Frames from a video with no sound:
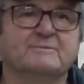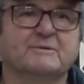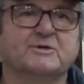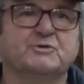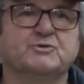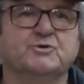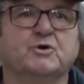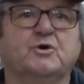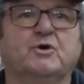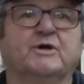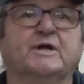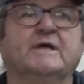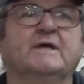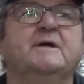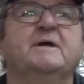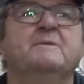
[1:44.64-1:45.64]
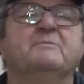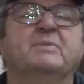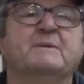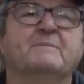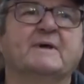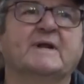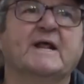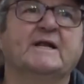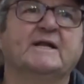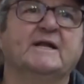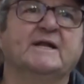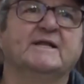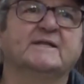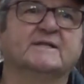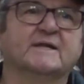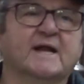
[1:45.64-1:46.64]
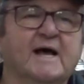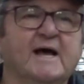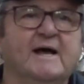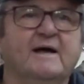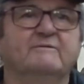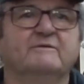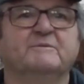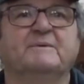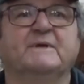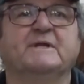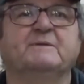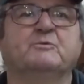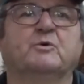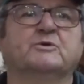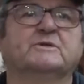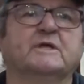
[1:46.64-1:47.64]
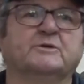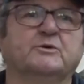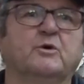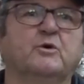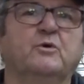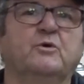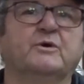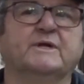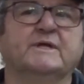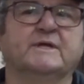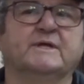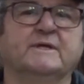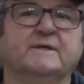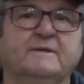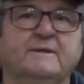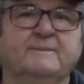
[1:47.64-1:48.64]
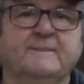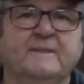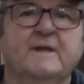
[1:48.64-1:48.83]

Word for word: maggiore, preparare le trave per i portatori,